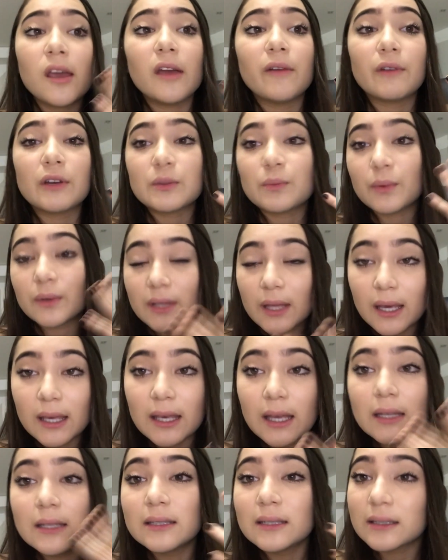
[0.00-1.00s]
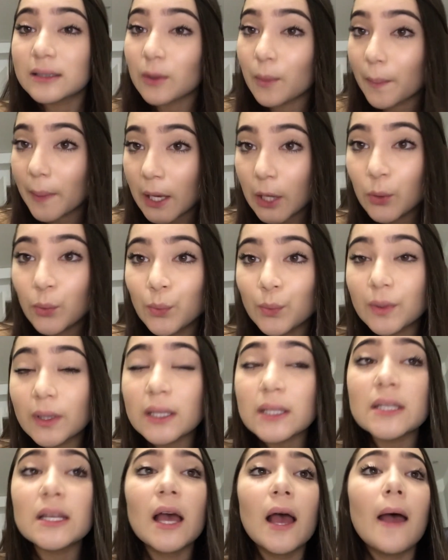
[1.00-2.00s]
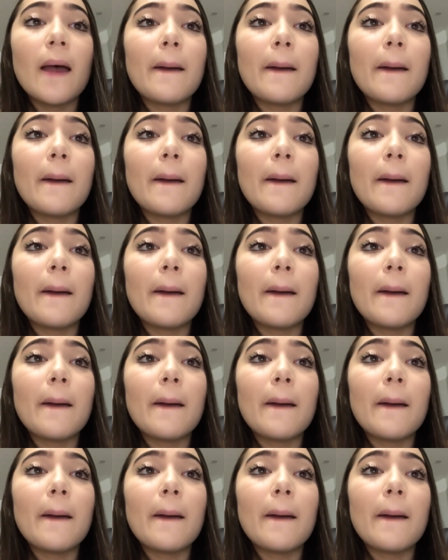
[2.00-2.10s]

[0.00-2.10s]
Eu vou responder aqueles que são perguntas,